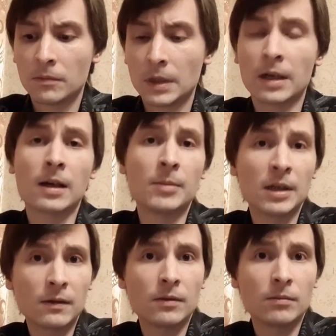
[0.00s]

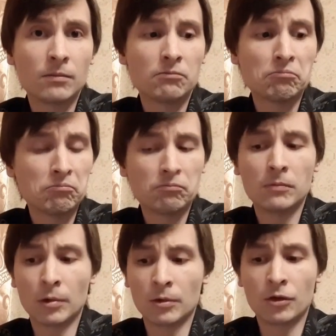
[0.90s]
Аромат
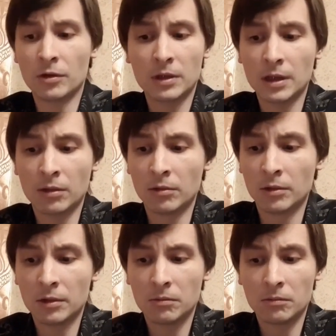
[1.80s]
очень
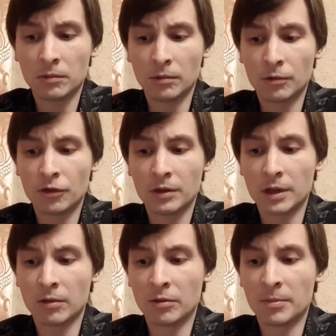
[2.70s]
такой, очень
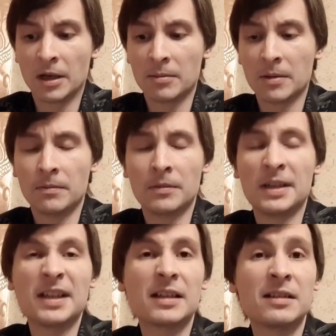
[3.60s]
такой прямо
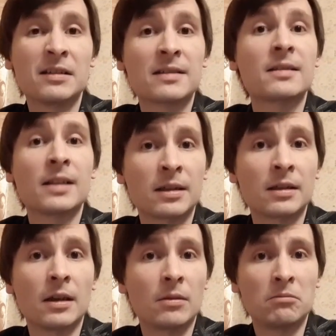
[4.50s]

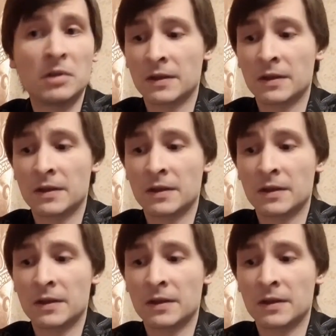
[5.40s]
ягодно-сладкий, я